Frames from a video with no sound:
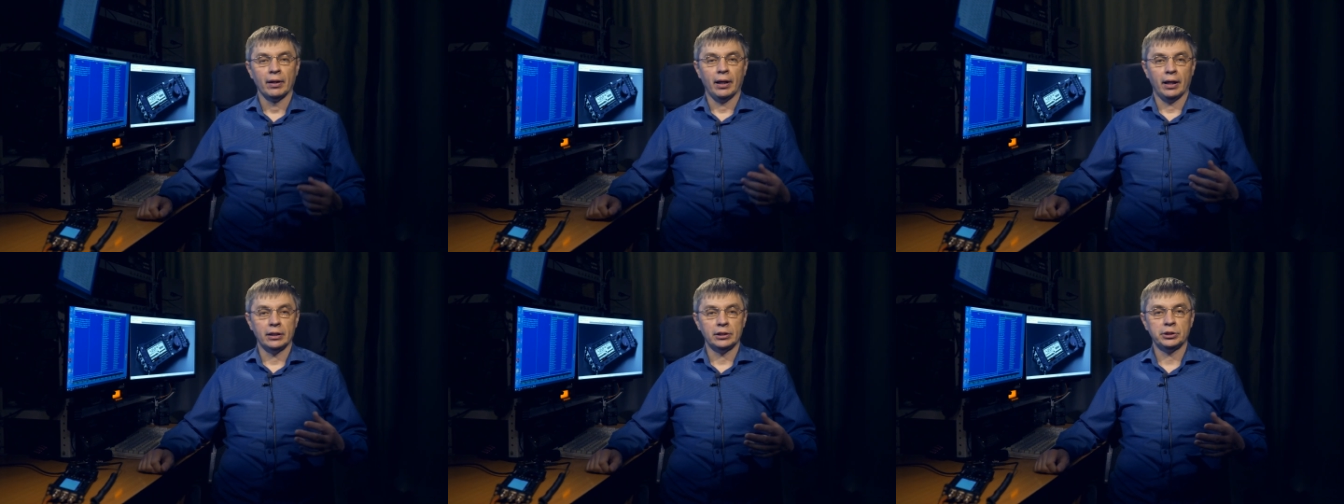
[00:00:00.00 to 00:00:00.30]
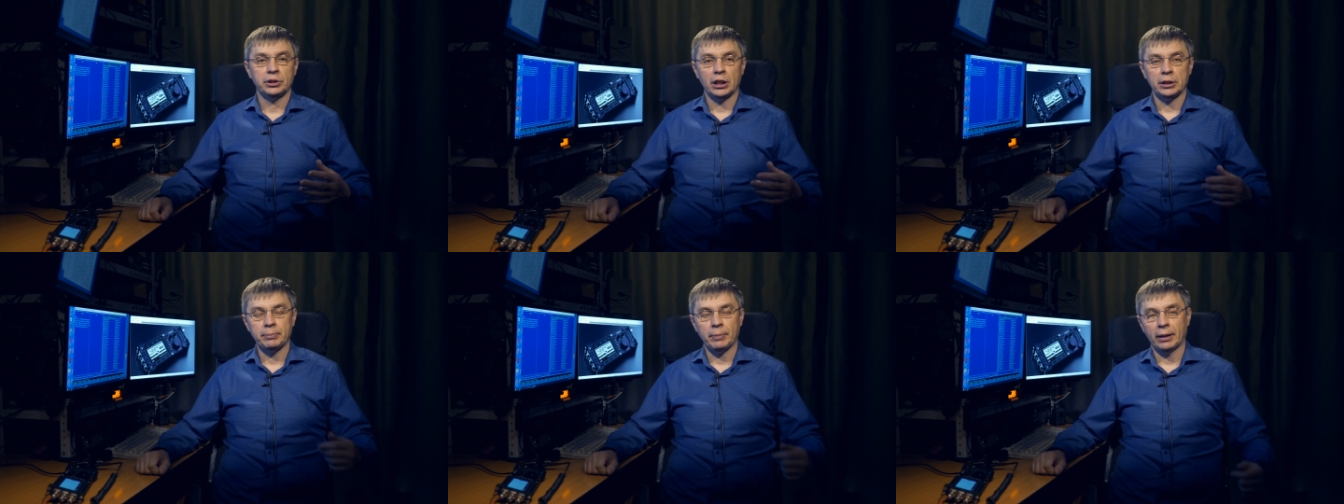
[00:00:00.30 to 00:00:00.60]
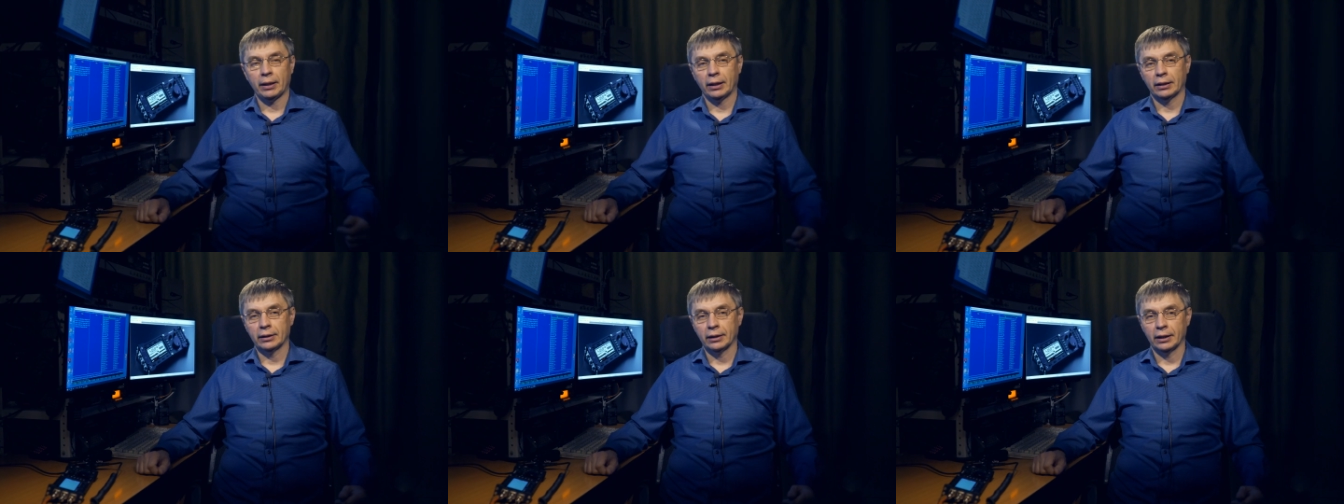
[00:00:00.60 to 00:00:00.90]
А сейчас
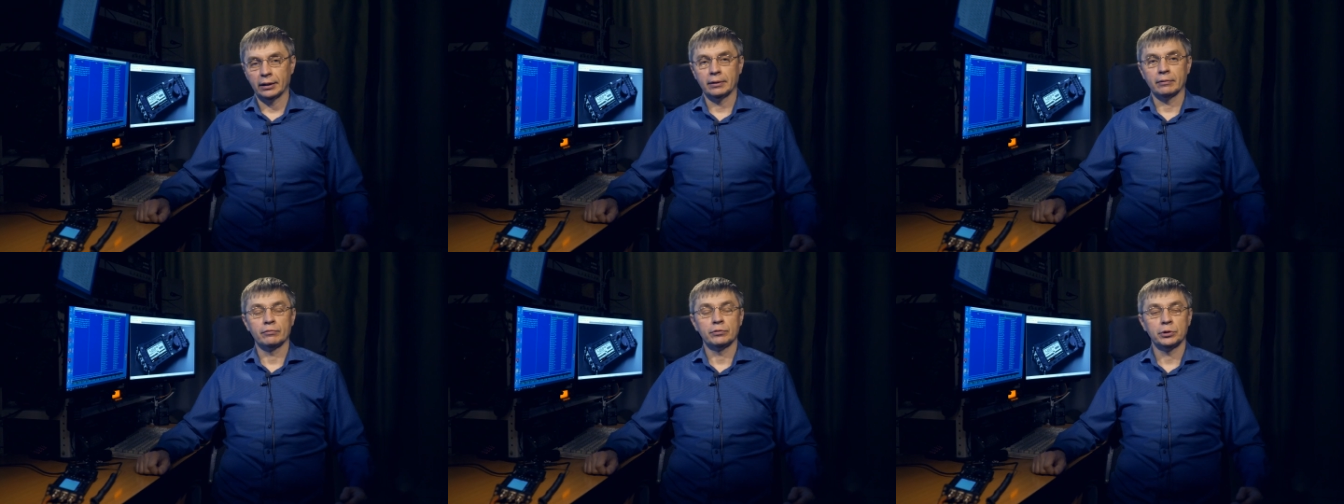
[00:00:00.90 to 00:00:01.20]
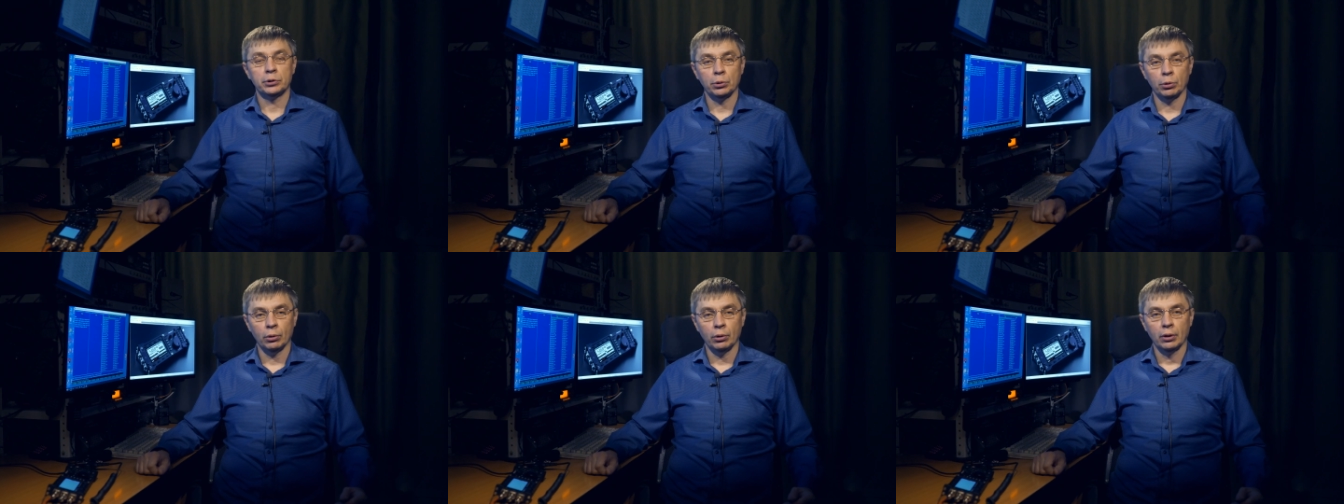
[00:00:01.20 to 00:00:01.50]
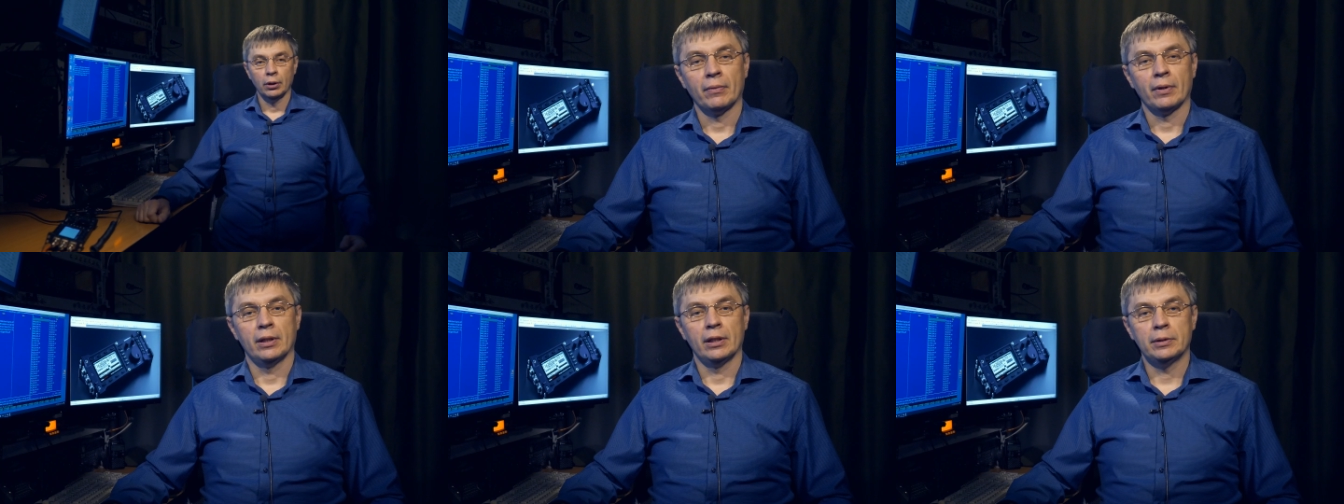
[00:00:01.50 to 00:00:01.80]
пока на этом все.
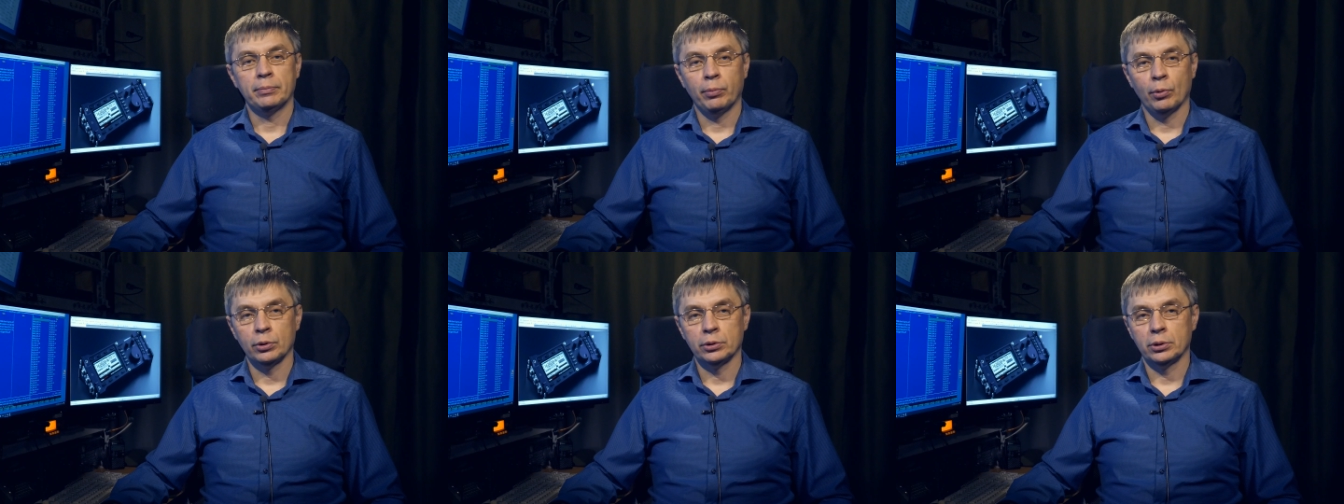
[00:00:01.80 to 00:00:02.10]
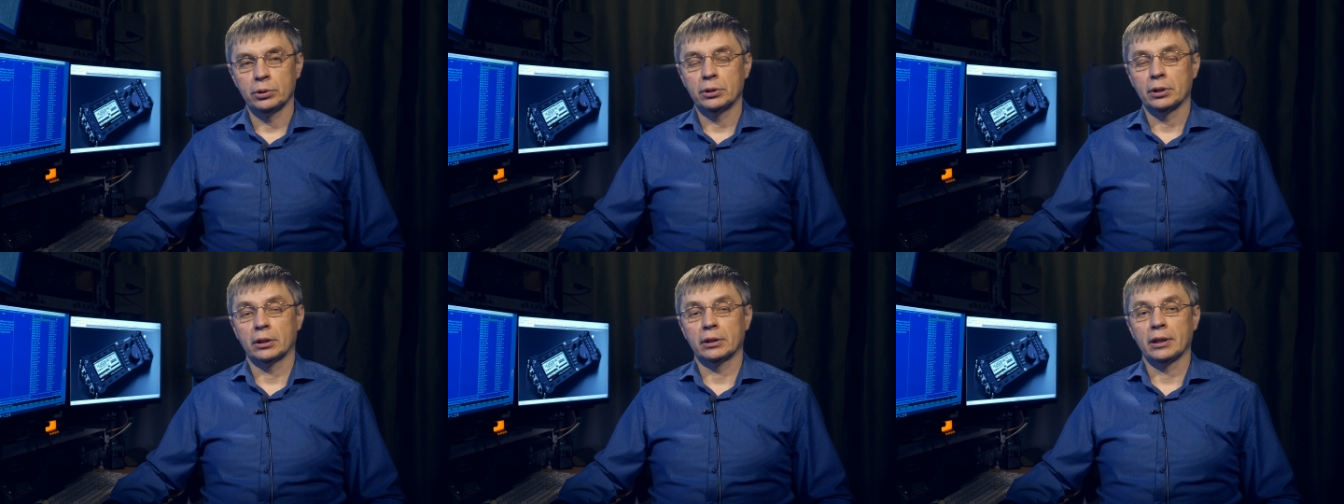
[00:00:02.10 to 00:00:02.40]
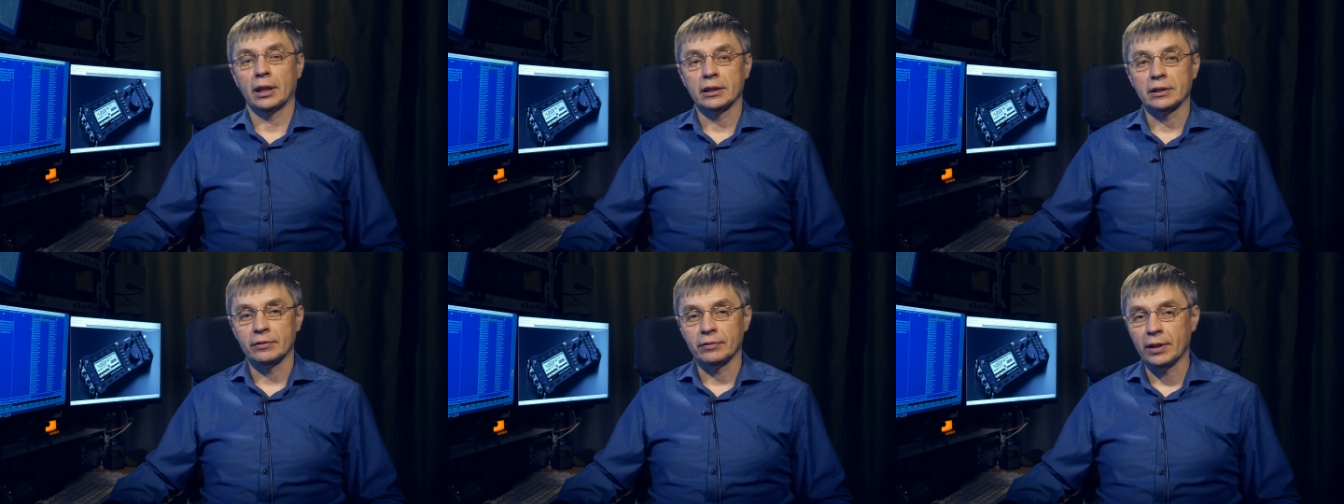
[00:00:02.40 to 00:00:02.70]
Используйте
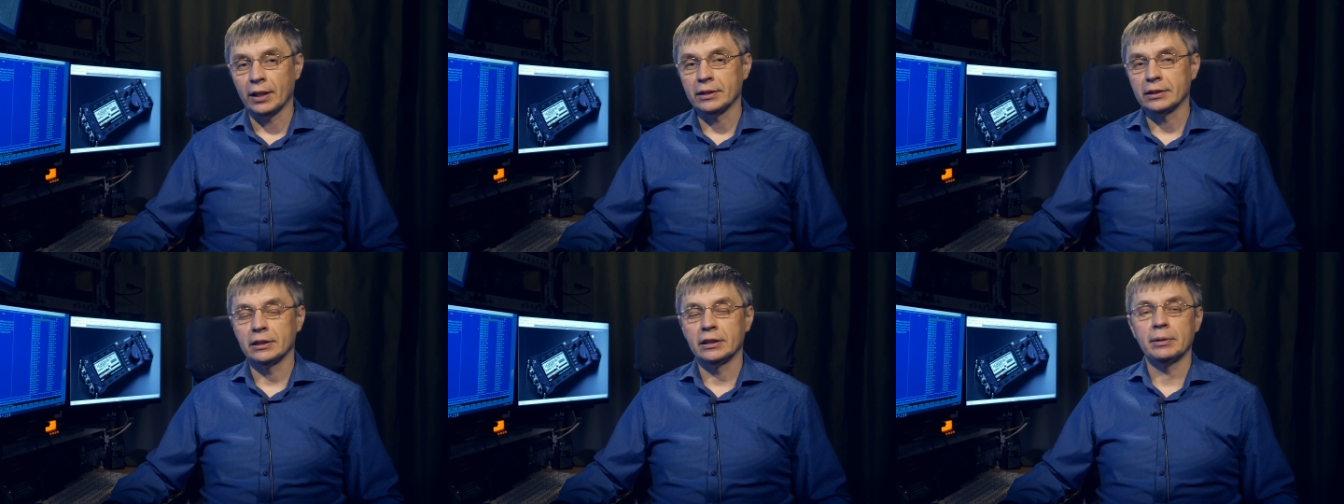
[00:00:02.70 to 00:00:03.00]
радиосвязь,